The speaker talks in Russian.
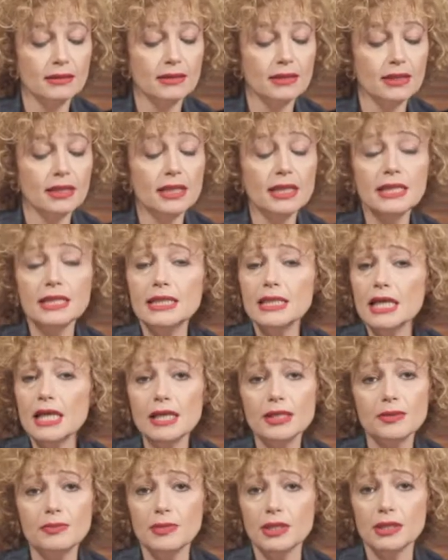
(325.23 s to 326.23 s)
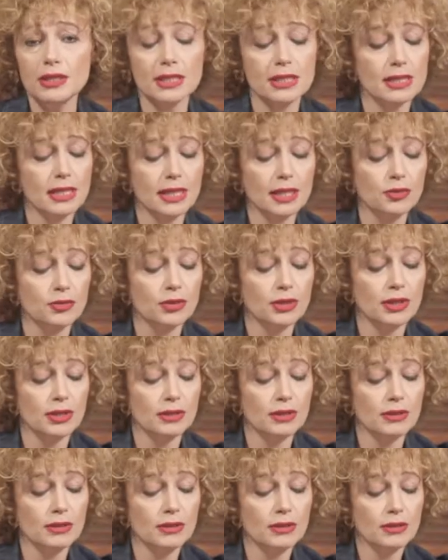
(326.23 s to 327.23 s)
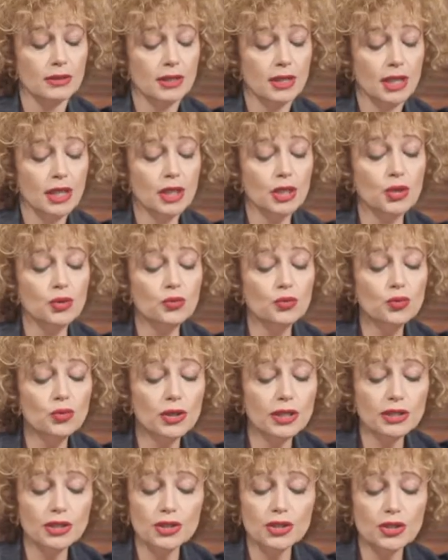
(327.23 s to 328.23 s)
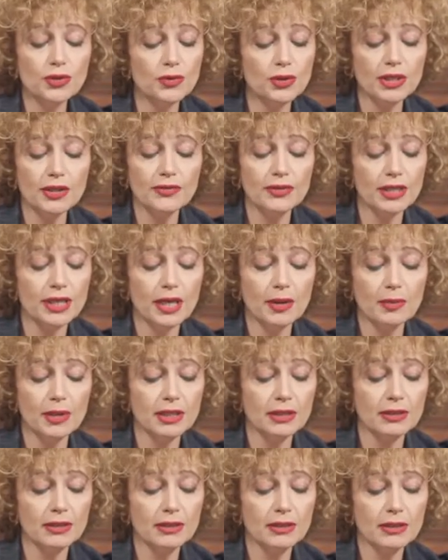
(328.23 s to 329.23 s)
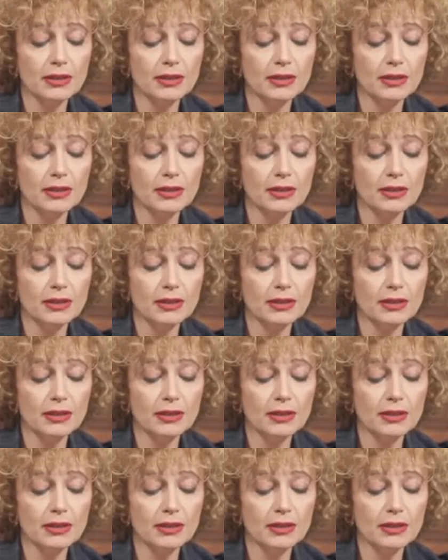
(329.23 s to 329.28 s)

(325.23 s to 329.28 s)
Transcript: Нигде Людмилы следу нет – и ухо ничего не внемлет.